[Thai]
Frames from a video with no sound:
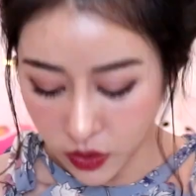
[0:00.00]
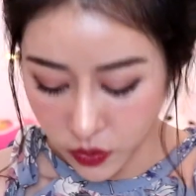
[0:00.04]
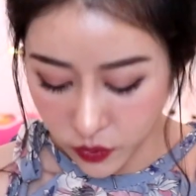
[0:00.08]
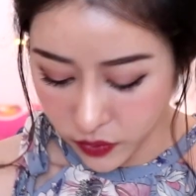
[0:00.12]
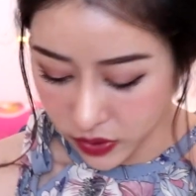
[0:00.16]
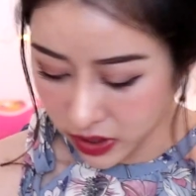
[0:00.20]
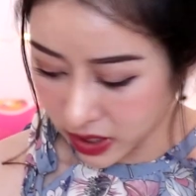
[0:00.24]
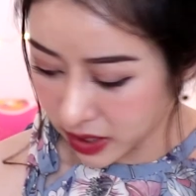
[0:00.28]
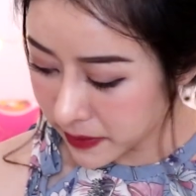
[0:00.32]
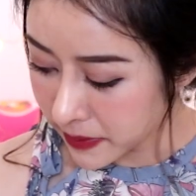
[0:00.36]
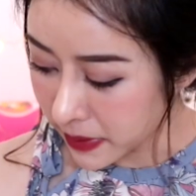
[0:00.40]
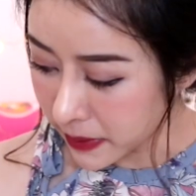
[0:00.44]

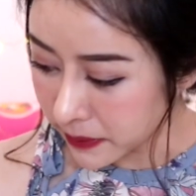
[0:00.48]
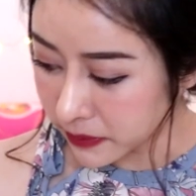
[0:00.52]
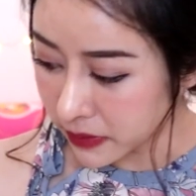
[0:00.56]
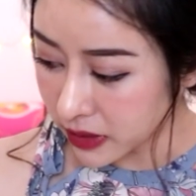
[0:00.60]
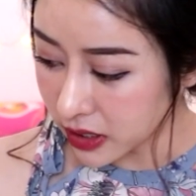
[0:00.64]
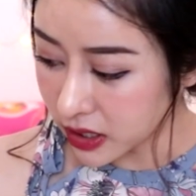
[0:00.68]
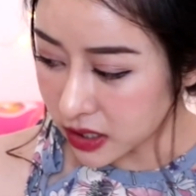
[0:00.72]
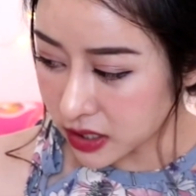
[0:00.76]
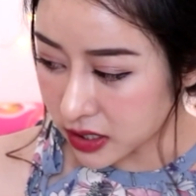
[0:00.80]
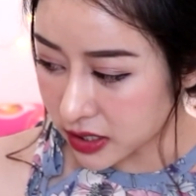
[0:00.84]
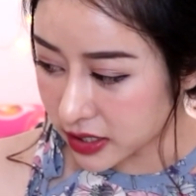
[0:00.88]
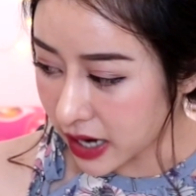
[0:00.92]
วันนี้แบบ
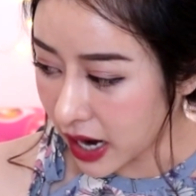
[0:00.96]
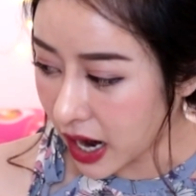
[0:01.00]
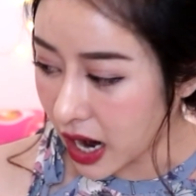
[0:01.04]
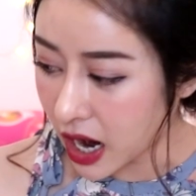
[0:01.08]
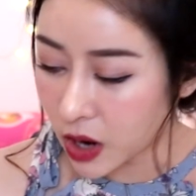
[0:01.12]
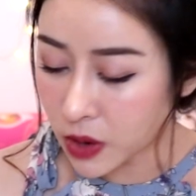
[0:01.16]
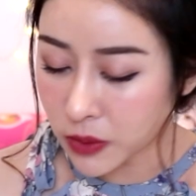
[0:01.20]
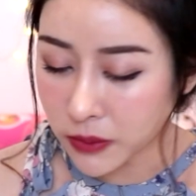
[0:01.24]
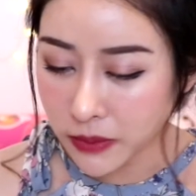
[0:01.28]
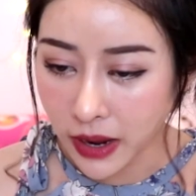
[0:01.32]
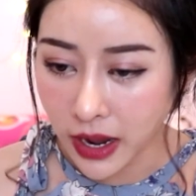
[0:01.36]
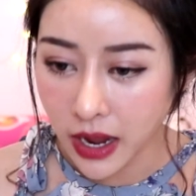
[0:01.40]
ตื่นเช้า
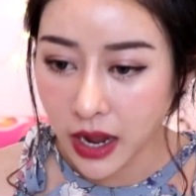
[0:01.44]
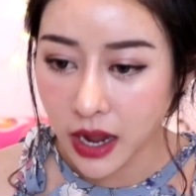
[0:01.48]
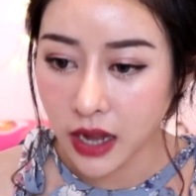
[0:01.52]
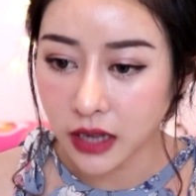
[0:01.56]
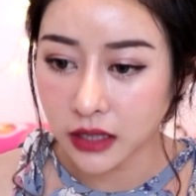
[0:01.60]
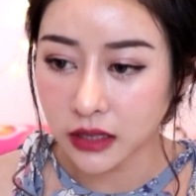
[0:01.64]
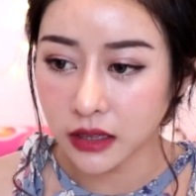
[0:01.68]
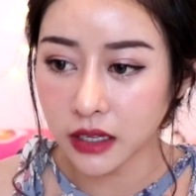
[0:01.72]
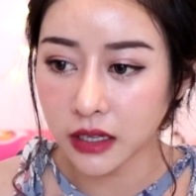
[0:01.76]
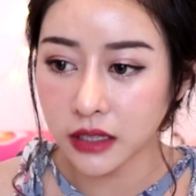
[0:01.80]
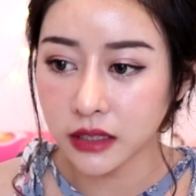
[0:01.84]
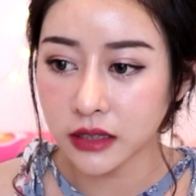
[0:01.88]
มา
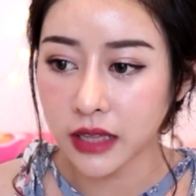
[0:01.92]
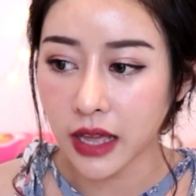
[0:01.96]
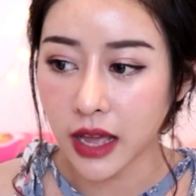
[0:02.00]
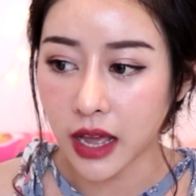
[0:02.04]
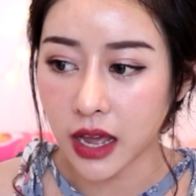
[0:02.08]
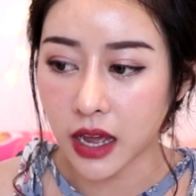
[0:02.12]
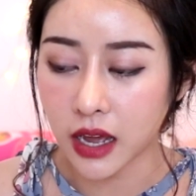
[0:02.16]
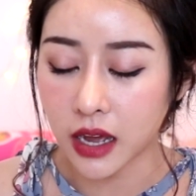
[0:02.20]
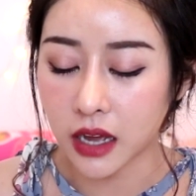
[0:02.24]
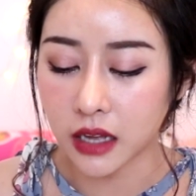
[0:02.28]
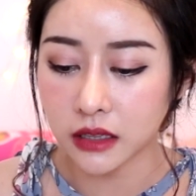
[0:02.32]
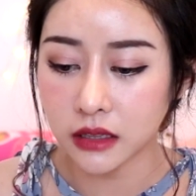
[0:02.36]
กตั้ง
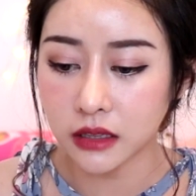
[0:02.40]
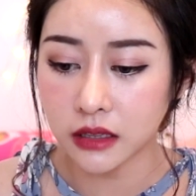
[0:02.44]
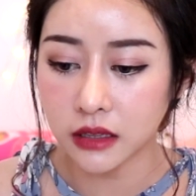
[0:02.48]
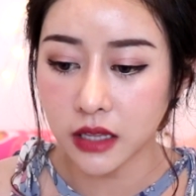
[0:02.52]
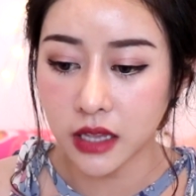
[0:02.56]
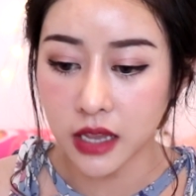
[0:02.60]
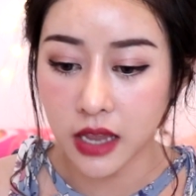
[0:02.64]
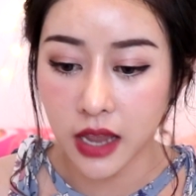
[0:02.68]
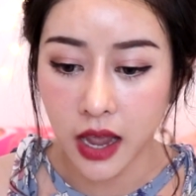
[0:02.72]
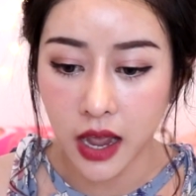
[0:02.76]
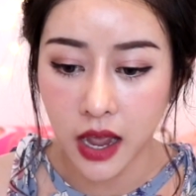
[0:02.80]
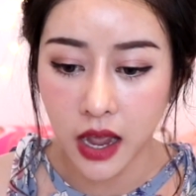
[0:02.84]
แต่
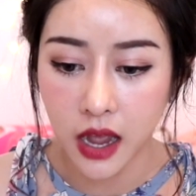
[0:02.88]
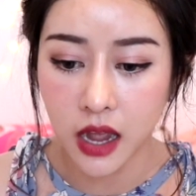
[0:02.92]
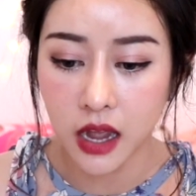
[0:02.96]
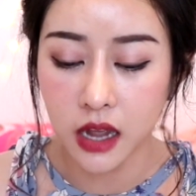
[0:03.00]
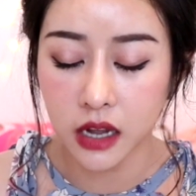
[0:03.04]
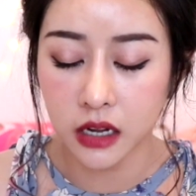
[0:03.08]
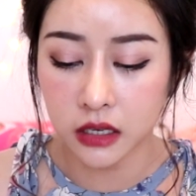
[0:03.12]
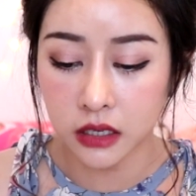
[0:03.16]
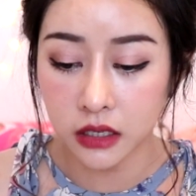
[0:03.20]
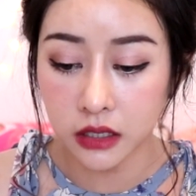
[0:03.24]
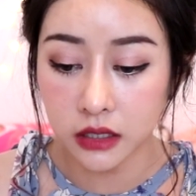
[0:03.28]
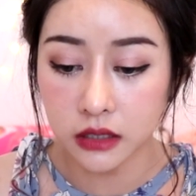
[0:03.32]
ตีห้า
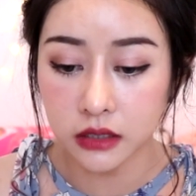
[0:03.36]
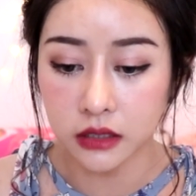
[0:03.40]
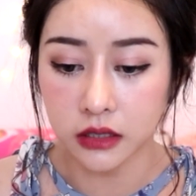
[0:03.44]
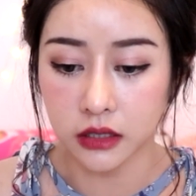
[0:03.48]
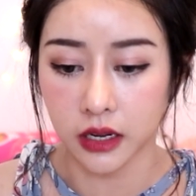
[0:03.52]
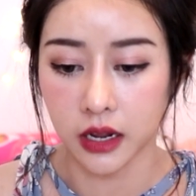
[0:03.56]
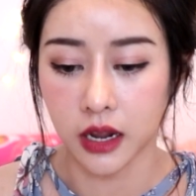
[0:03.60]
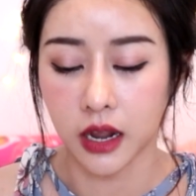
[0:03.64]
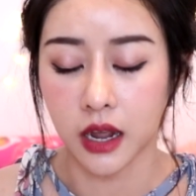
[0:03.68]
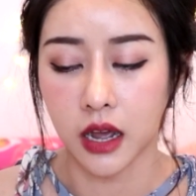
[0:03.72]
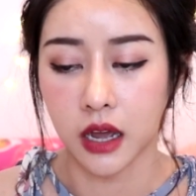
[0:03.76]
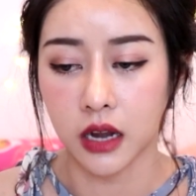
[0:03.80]
ครึ่ง
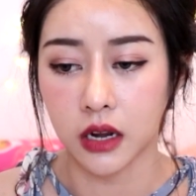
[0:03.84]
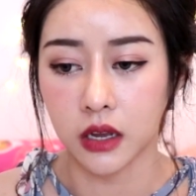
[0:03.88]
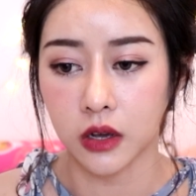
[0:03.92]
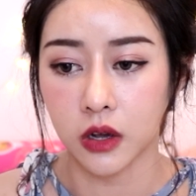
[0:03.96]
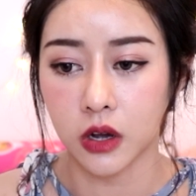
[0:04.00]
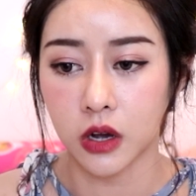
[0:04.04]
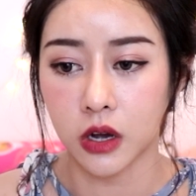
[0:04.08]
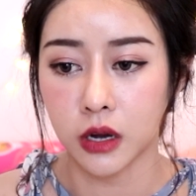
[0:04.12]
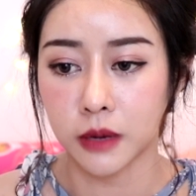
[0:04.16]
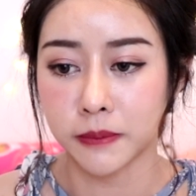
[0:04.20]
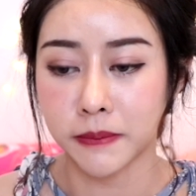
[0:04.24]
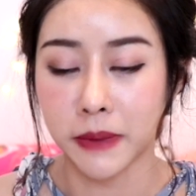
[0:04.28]
นะคะ แล้ว
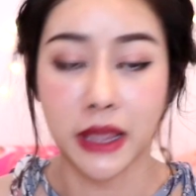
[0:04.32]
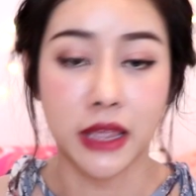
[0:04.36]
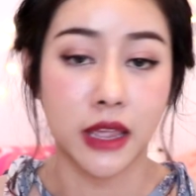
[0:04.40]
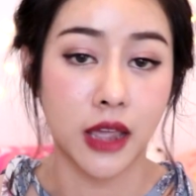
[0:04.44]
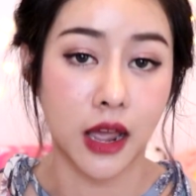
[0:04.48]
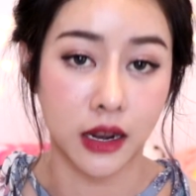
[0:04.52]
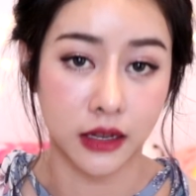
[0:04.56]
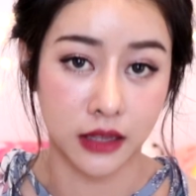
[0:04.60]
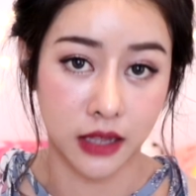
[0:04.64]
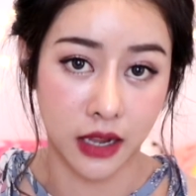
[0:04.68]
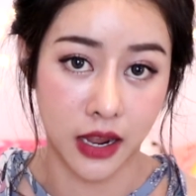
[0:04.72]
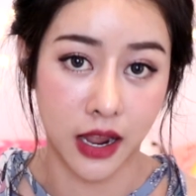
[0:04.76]
ก็ไป
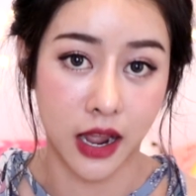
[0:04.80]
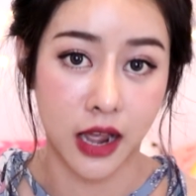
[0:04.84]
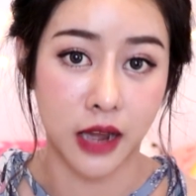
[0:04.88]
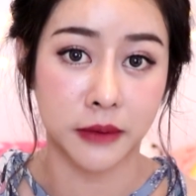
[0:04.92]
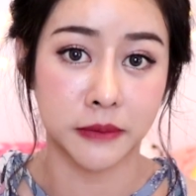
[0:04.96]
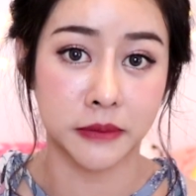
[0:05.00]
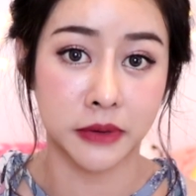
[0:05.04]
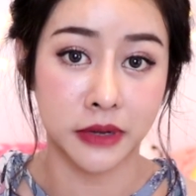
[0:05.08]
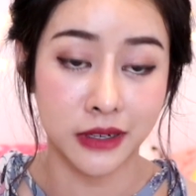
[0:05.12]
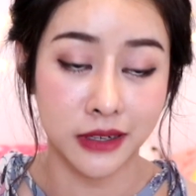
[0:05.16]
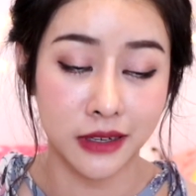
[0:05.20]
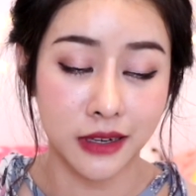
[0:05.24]
งานแต่งงาน
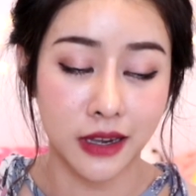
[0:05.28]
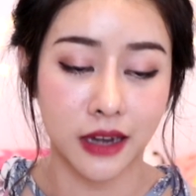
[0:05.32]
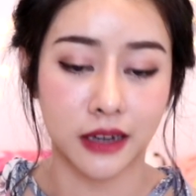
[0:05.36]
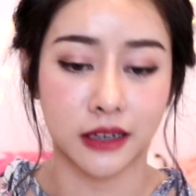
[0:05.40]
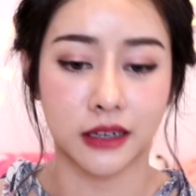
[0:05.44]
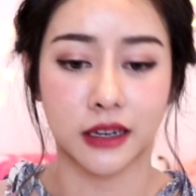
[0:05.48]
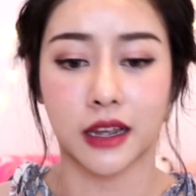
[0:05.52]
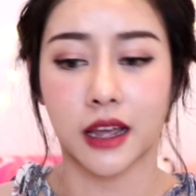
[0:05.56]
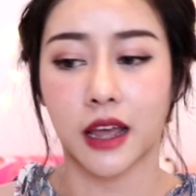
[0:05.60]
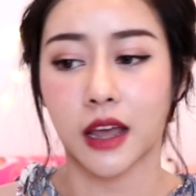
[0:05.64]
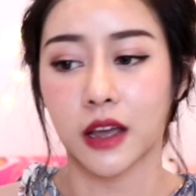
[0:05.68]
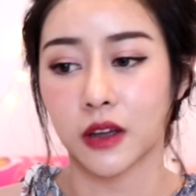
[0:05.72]
เพื่อน
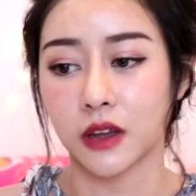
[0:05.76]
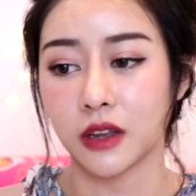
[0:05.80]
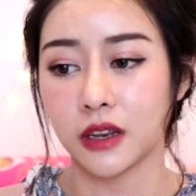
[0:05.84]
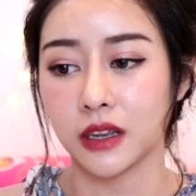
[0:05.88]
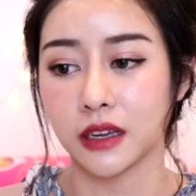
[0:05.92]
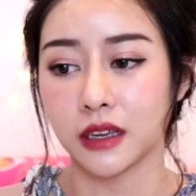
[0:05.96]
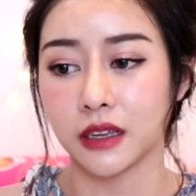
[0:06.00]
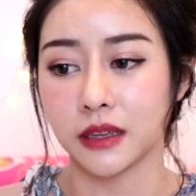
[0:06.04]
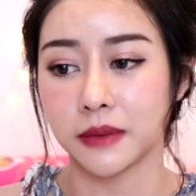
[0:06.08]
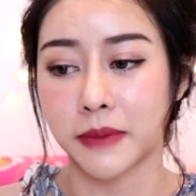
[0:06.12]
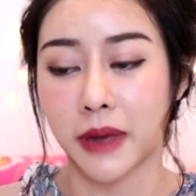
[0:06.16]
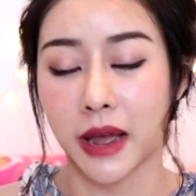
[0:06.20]
นะคะ ก็
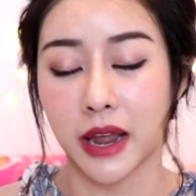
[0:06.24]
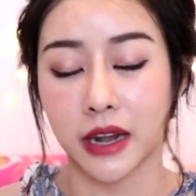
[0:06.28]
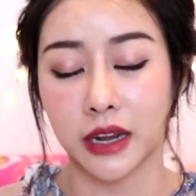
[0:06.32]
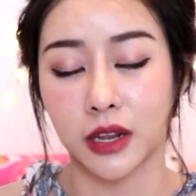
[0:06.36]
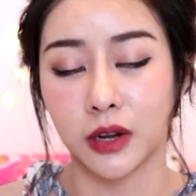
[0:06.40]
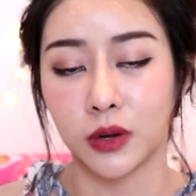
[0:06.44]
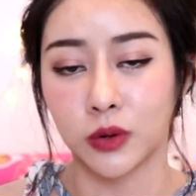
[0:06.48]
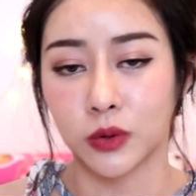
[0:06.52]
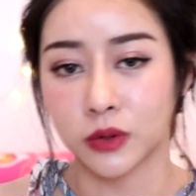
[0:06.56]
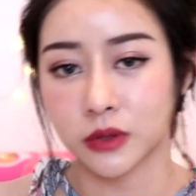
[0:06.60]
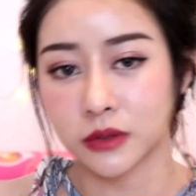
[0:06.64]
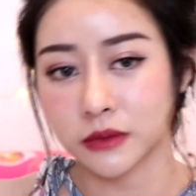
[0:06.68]
เลยมาใน
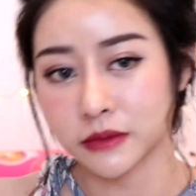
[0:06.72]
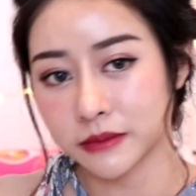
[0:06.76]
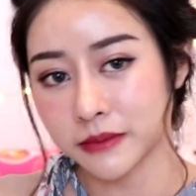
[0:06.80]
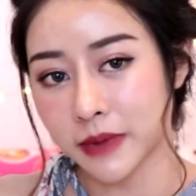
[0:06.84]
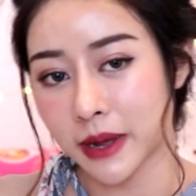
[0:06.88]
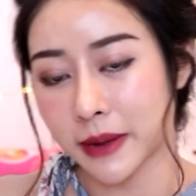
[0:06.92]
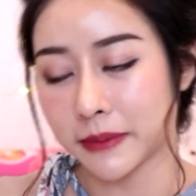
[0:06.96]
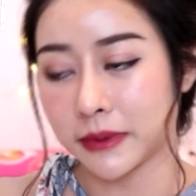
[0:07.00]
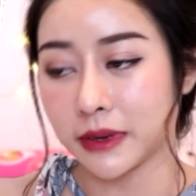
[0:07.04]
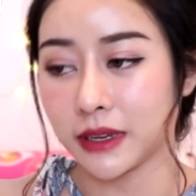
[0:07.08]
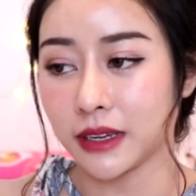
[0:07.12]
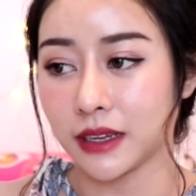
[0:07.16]
ลุค
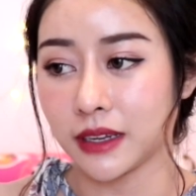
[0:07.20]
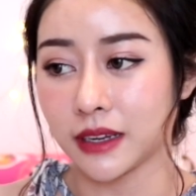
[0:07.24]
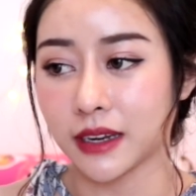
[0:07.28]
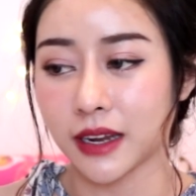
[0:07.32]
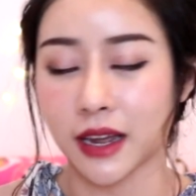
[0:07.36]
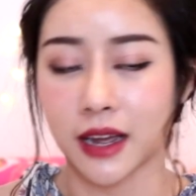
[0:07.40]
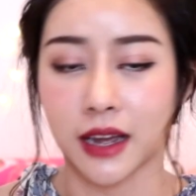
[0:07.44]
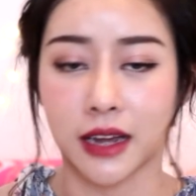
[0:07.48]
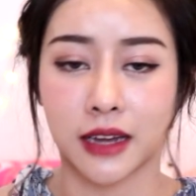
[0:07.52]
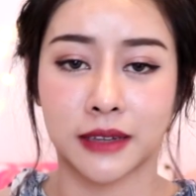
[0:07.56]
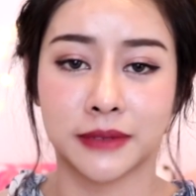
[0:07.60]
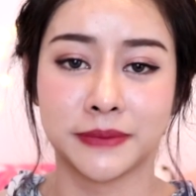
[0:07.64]
แบบนี้
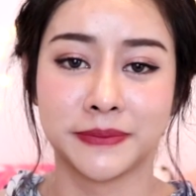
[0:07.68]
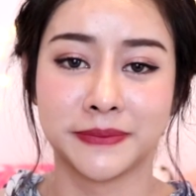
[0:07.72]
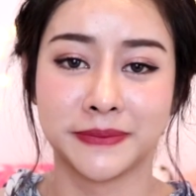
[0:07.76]
นะคะ